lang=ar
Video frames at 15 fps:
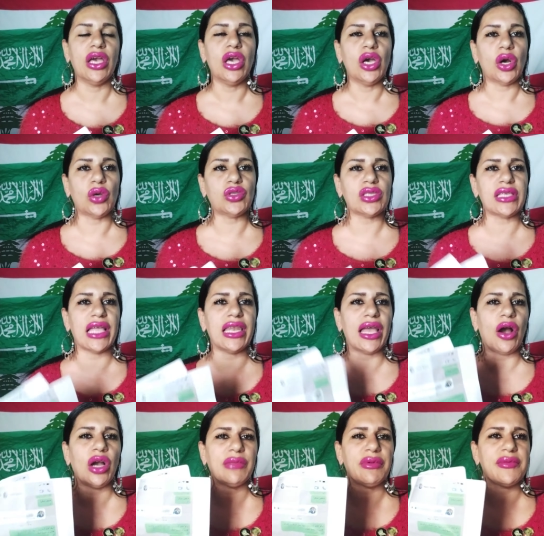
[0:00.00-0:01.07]
خصوصا
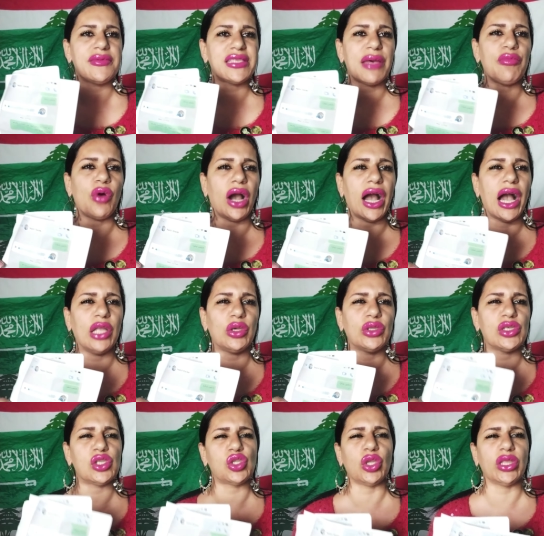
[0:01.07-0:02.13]
لهول اللي بيسموا حالهم
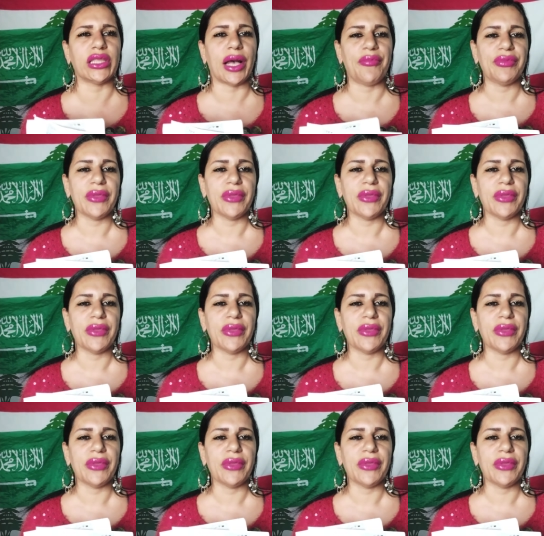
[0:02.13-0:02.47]
السنة